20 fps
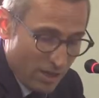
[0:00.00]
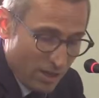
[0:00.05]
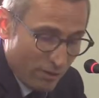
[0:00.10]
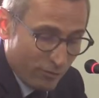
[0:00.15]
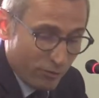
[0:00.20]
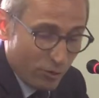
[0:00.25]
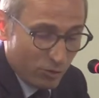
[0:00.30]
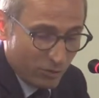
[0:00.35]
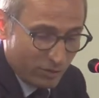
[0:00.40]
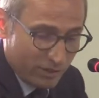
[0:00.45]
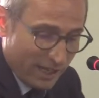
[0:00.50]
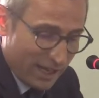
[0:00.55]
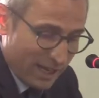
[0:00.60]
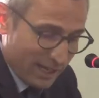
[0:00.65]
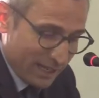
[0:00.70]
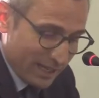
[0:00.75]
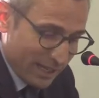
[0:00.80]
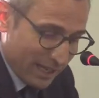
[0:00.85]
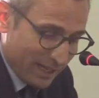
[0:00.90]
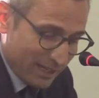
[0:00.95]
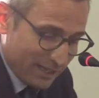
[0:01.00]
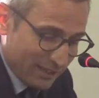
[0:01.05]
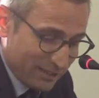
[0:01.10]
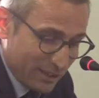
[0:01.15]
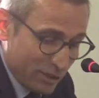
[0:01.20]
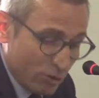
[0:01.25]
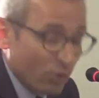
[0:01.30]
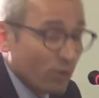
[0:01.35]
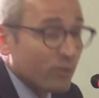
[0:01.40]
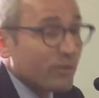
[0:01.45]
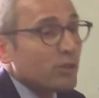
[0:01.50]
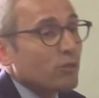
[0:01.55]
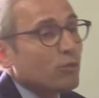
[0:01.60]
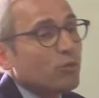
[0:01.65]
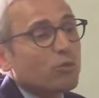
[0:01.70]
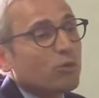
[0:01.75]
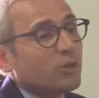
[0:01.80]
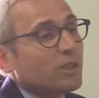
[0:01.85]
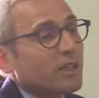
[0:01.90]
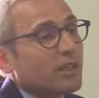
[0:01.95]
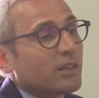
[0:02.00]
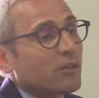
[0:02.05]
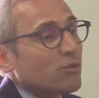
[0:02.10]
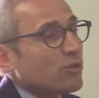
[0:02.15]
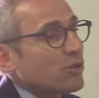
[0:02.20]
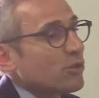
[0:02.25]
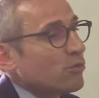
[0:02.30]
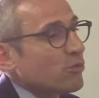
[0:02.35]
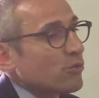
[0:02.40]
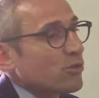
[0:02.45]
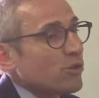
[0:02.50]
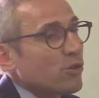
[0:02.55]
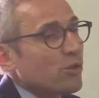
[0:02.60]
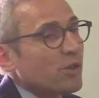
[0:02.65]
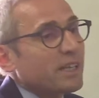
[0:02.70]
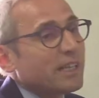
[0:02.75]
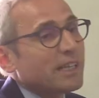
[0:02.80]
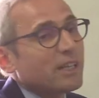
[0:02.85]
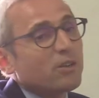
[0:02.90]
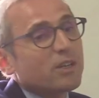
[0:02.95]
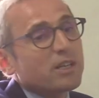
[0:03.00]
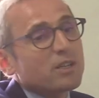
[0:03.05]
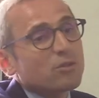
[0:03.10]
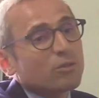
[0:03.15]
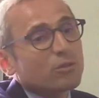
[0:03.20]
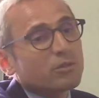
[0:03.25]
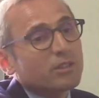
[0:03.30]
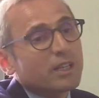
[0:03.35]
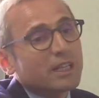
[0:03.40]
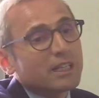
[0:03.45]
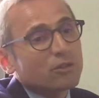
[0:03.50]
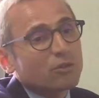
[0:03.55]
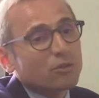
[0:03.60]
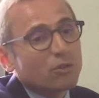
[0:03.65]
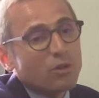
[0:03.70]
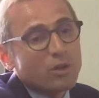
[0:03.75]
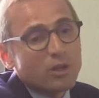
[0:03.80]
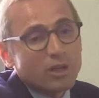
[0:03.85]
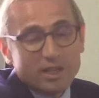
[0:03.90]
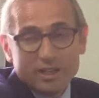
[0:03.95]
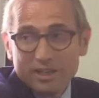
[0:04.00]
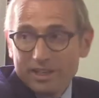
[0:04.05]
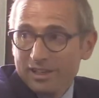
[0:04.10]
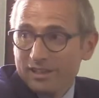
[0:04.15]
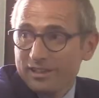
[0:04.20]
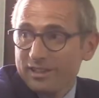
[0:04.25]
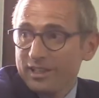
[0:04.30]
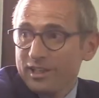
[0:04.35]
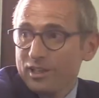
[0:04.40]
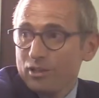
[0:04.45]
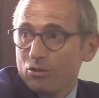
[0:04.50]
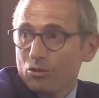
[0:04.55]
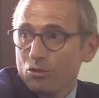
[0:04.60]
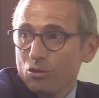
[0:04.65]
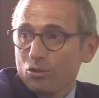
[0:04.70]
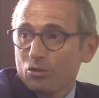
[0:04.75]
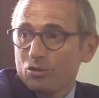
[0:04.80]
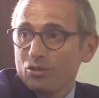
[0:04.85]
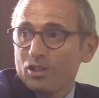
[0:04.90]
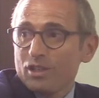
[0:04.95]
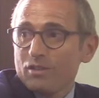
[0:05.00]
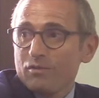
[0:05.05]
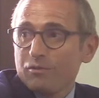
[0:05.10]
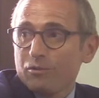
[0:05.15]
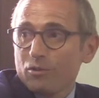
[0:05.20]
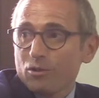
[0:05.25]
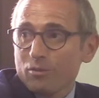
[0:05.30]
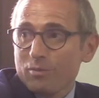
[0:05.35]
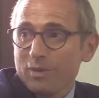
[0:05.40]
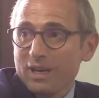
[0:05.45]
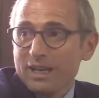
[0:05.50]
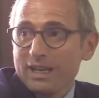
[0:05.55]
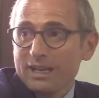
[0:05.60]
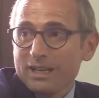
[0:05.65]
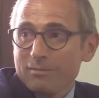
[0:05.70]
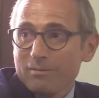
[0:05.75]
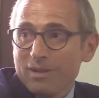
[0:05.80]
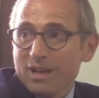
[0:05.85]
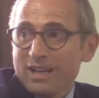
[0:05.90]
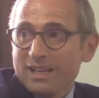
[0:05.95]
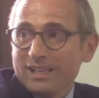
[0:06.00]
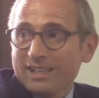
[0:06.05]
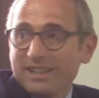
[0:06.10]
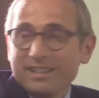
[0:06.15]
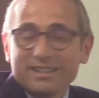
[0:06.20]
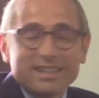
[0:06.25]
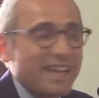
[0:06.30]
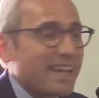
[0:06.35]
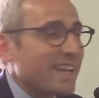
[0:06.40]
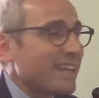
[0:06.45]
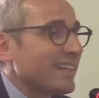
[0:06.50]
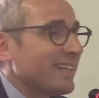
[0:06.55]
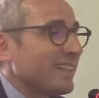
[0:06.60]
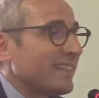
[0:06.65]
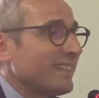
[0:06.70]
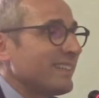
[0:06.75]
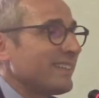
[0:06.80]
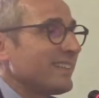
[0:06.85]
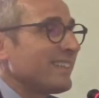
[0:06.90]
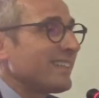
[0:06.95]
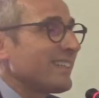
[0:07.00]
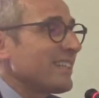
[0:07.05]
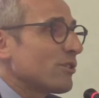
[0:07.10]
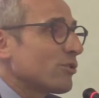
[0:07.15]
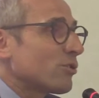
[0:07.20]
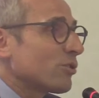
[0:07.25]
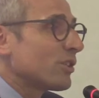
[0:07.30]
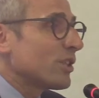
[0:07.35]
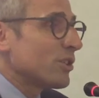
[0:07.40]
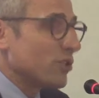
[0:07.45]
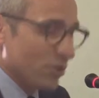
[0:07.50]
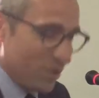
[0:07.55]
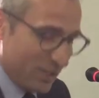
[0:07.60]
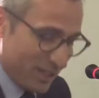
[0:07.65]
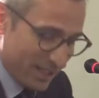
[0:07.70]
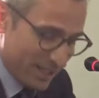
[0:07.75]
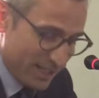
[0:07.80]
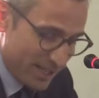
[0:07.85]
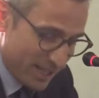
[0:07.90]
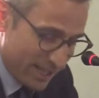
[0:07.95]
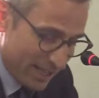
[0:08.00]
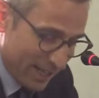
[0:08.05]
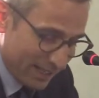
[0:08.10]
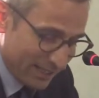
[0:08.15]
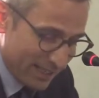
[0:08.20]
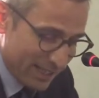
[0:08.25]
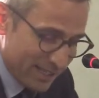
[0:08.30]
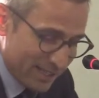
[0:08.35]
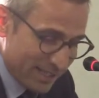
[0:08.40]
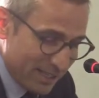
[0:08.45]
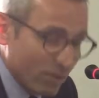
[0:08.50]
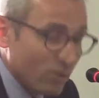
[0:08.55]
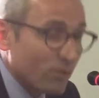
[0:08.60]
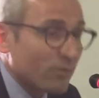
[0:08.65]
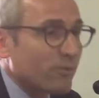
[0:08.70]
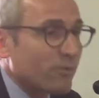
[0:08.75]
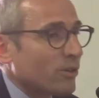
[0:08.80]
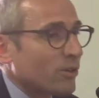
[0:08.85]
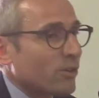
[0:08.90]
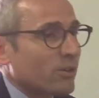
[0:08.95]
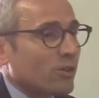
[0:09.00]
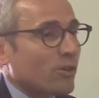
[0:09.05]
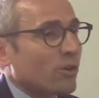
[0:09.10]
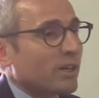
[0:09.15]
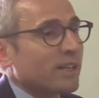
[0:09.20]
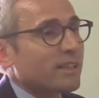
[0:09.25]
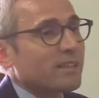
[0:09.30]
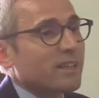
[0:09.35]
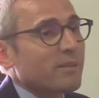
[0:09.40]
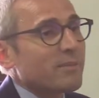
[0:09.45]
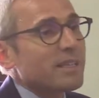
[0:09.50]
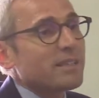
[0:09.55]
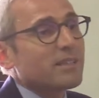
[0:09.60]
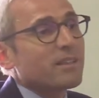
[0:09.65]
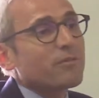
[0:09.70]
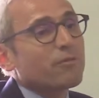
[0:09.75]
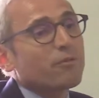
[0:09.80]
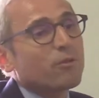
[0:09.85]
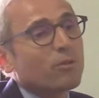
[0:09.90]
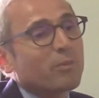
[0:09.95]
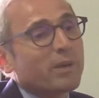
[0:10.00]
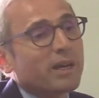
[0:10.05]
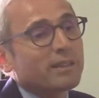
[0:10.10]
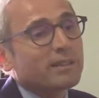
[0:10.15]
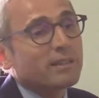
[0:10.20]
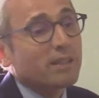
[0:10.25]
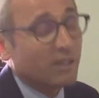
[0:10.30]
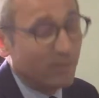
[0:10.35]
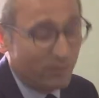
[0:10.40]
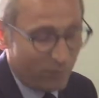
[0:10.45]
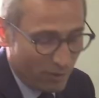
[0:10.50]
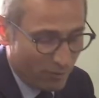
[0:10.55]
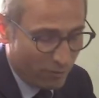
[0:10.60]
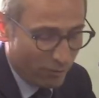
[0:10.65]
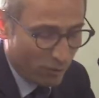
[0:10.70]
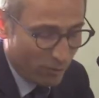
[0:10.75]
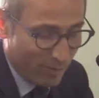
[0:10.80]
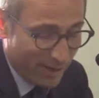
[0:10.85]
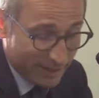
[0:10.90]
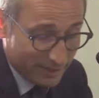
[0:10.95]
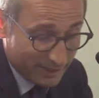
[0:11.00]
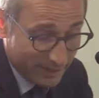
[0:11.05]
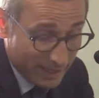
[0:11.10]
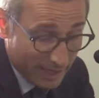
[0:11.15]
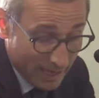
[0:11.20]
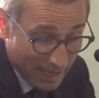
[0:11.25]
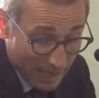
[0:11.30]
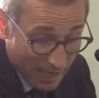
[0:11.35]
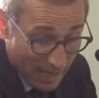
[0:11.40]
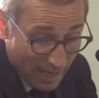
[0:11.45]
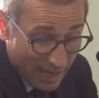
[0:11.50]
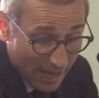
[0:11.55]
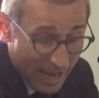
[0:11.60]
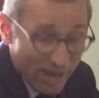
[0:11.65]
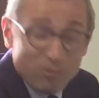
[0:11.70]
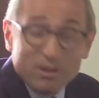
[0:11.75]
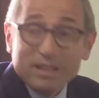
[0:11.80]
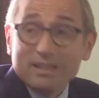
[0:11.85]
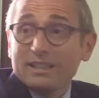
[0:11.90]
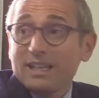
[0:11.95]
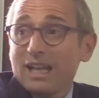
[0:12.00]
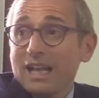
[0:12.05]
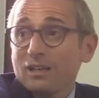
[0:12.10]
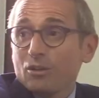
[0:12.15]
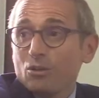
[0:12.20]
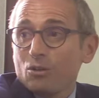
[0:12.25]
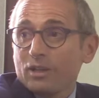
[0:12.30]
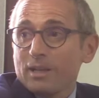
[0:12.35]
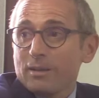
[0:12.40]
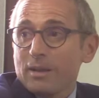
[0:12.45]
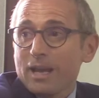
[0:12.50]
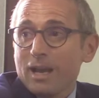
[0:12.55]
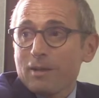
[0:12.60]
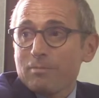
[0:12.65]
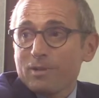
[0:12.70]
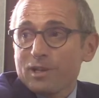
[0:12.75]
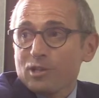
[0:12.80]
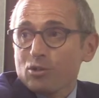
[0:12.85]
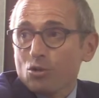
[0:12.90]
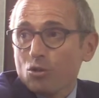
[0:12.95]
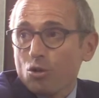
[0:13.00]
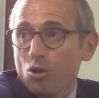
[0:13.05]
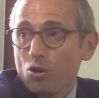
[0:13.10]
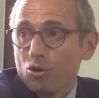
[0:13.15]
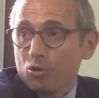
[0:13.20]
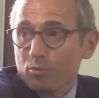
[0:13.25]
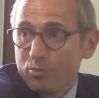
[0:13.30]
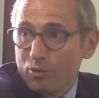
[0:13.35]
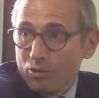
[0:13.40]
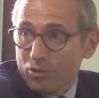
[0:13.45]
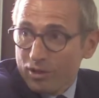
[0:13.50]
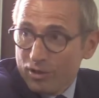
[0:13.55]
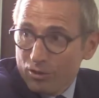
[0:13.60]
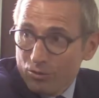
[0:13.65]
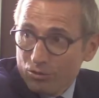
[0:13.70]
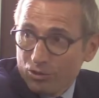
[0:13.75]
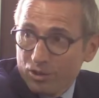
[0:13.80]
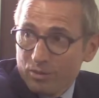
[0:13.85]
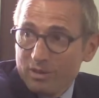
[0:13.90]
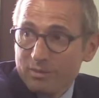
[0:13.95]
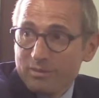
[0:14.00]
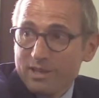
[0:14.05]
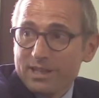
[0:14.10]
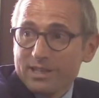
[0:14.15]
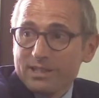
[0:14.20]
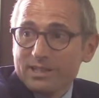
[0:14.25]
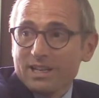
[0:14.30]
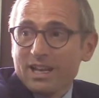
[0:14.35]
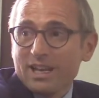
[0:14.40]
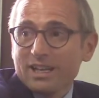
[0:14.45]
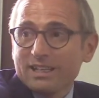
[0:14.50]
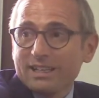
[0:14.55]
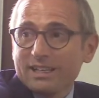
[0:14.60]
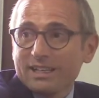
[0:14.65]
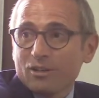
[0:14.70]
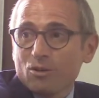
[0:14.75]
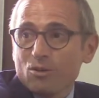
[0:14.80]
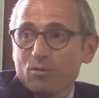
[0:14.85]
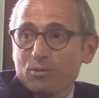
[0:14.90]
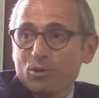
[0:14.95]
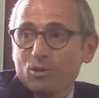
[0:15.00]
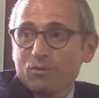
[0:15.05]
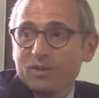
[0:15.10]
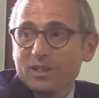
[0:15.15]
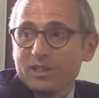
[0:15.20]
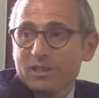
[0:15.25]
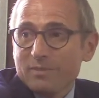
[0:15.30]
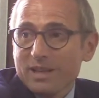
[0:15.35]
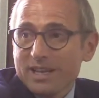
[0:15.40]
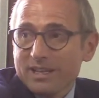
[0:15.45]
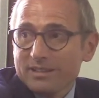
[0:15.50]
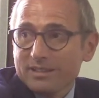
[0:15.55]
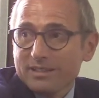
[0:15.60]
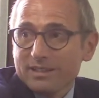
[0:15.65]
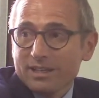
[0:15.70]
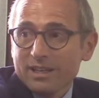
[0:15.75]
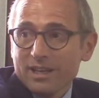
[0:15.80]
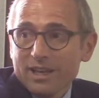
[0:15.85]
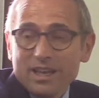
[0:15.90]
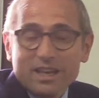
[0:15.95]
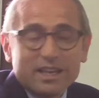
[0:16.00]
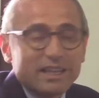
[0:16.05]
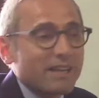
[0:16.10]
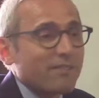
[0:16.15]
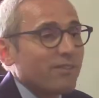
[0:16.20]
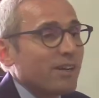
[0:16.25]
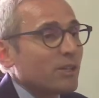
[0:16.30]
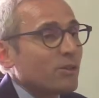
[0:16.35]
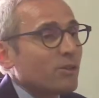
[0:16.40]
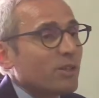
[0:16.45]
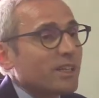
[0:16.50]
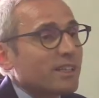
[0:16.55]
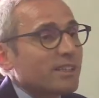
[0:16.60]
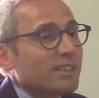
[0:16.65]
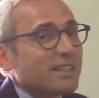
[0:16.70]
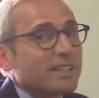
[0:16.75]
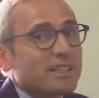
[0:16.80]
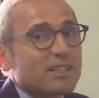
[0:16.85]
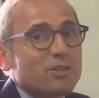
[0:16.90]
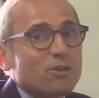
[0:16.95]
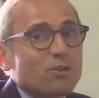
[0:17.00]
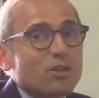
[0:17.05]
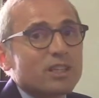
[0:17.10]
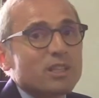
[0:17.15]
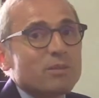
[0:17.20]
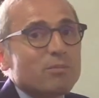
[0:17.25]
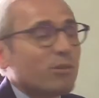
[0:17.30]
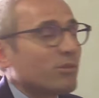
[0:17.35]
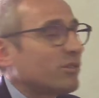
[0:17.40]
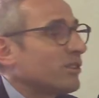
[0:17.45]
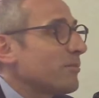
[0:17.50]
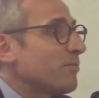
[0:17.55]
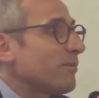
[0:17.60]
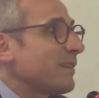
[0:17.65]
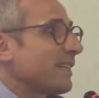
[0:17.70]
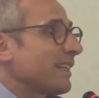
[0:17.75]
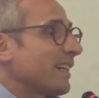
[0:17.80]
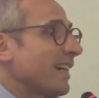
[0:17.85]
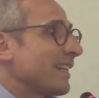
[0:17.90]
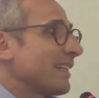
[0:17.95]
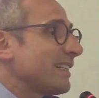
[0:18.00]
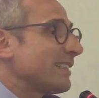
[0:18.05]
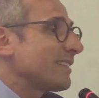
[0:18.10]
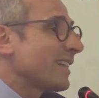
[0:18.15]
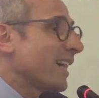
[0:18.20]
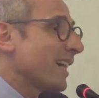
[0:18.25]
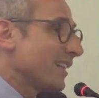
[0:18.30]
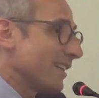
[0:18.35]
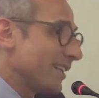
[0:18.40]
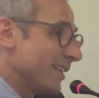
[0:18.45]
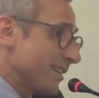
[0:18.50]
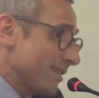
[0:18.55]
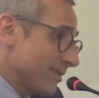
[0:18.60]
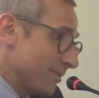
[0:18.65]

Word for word: frontale all'articolo 21 della Costituzione che non è soltanto il diritto di informare, ma anche è il diritto dei cittadini ad essere correttamente eh, informati. È un attacco che ha preso corpo negli ultimi mesi anche con provvedimenti che vanno nella direzione di moltiplicare i tagli